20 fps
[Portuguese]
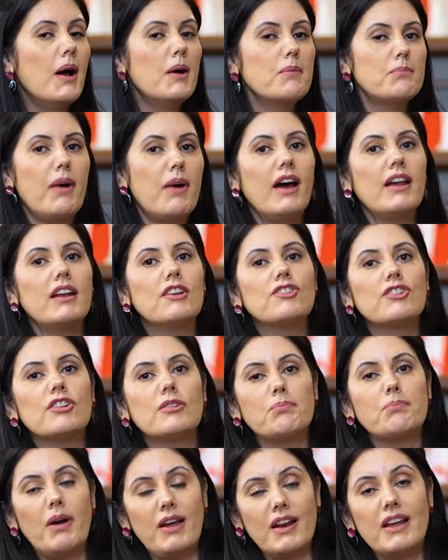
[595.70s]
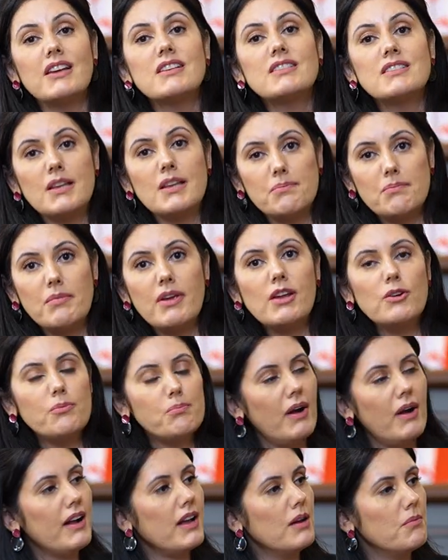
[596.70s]
para, de, para receber o
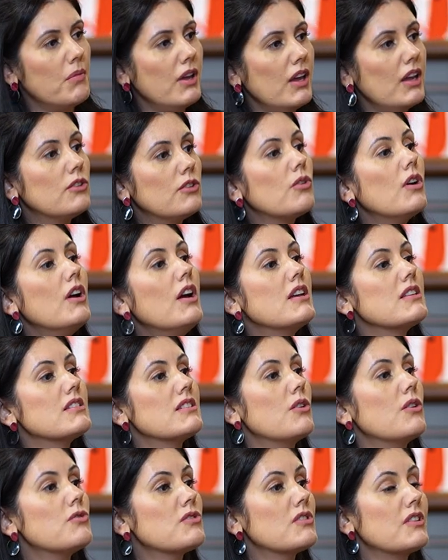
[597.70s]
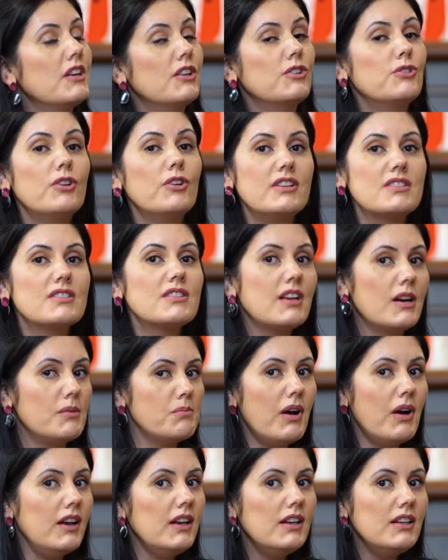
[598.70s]
pagamento são os credores
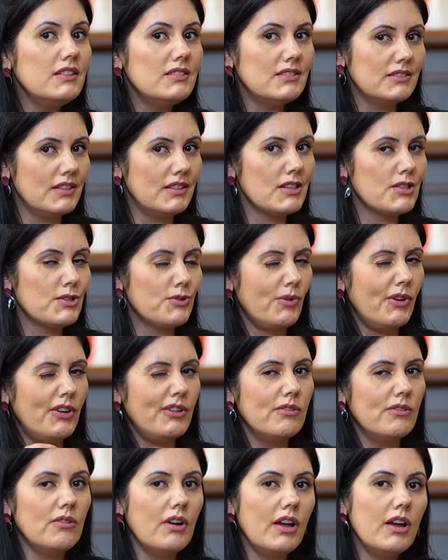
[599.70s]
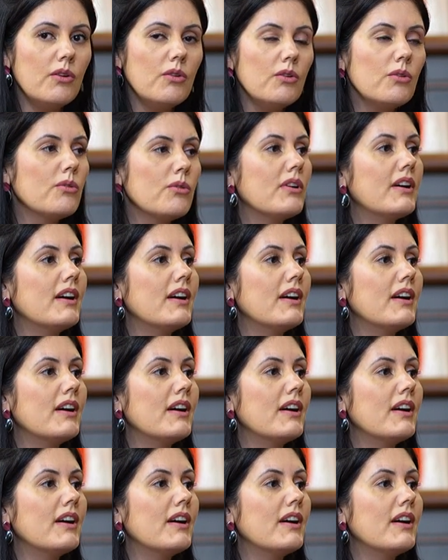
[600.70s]
trabalhistas, não é? Não é o uhum.